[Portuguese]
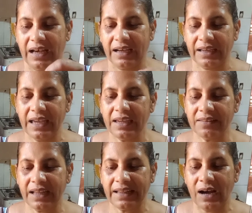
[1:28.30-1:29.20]
Quem
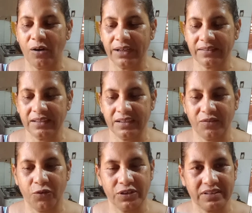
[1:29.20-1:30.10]
quiser na hora assim que
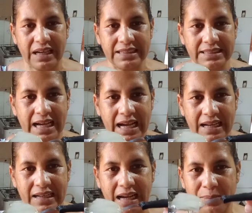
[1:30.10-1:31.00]
for
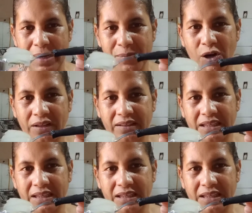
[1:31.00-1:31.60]
descascar a babosa,